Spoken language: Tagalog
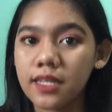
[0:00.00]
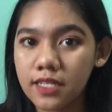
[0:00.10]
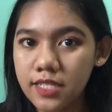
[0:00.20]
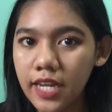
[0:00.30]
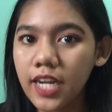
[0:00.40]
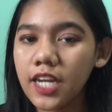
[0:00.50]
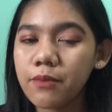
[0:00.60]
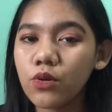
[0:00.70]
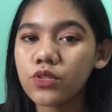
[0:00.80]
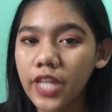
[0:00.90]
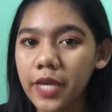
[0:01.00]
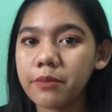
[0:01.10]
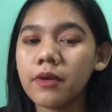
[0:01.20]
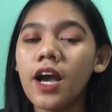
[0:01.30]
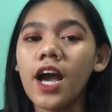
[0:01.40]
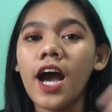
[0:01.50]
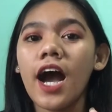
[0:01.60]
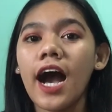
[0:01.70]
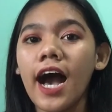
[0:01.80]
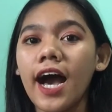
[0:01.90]
sarili mong name.
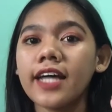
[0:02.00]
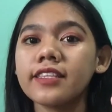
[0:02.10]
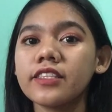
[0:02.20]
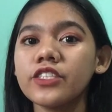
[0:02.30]
At